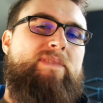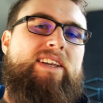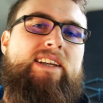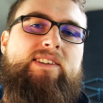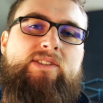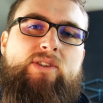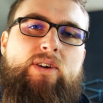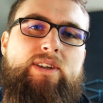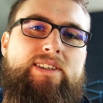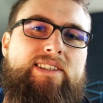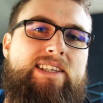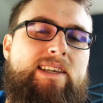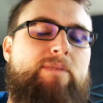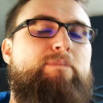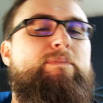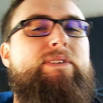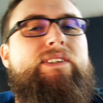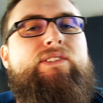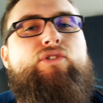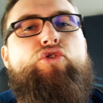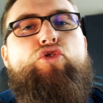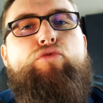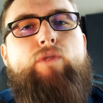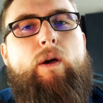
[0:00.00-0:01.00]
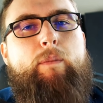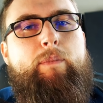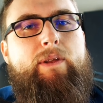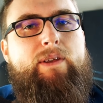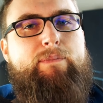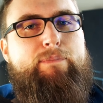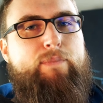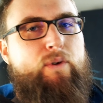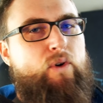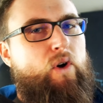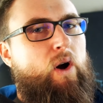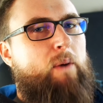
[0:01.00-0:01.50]
Ihr sollt hier ein bisschen
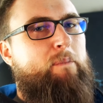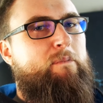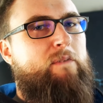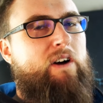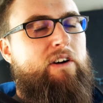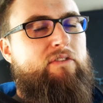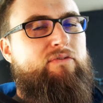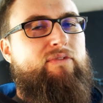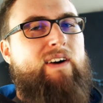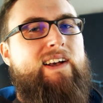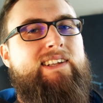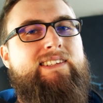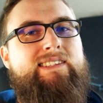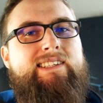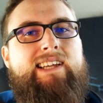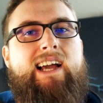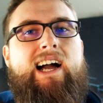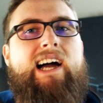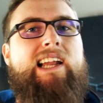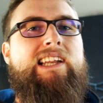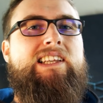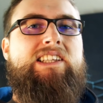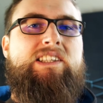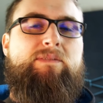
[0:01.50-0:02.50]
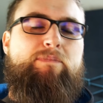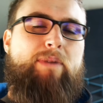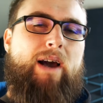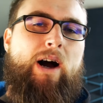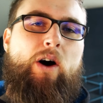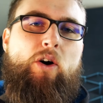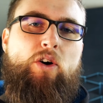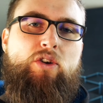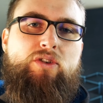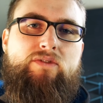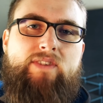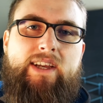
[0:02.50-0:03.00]
Überblick bekommen, was ihr alles
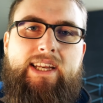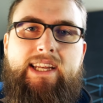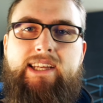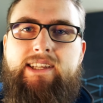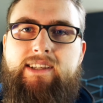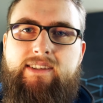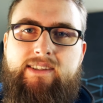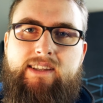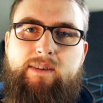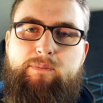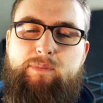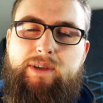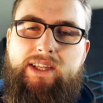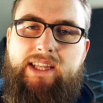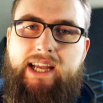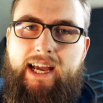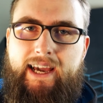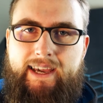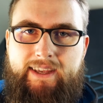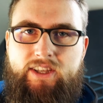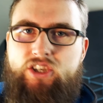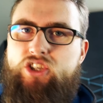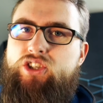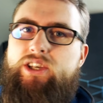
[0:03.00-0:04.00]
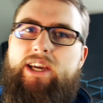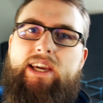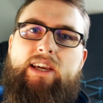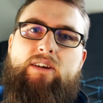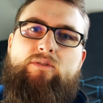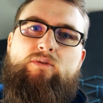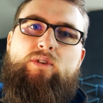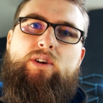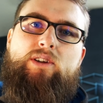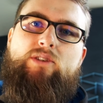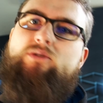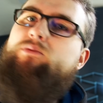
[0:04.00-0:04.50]
braucht, wenn ihr in das Gebiet
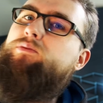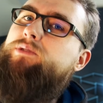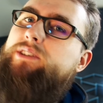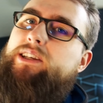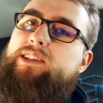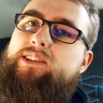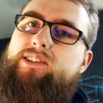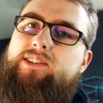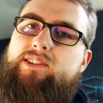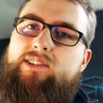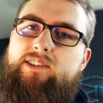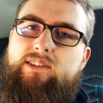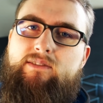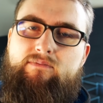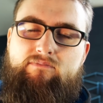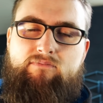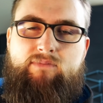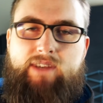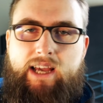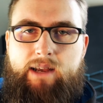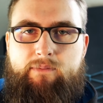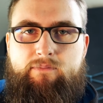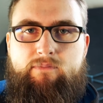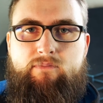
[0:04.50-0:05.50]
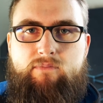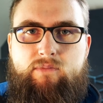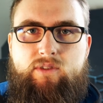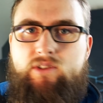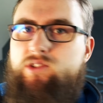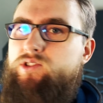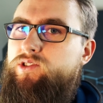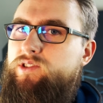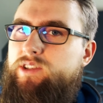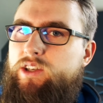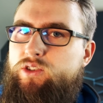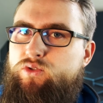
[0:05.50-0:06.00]
einsteigen wollt. Und das, äh, ja,
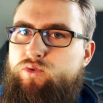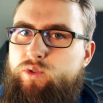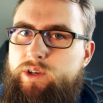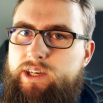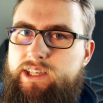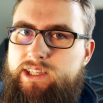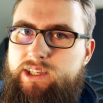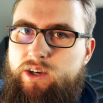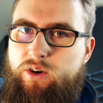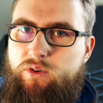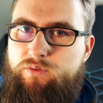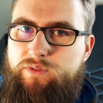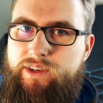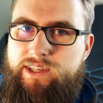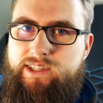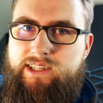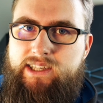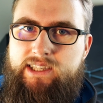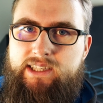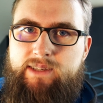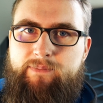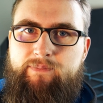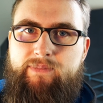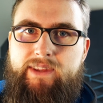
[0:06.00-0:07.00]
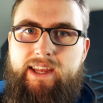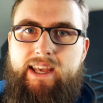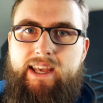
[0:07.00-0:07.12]
ist natürlich auch wichtig.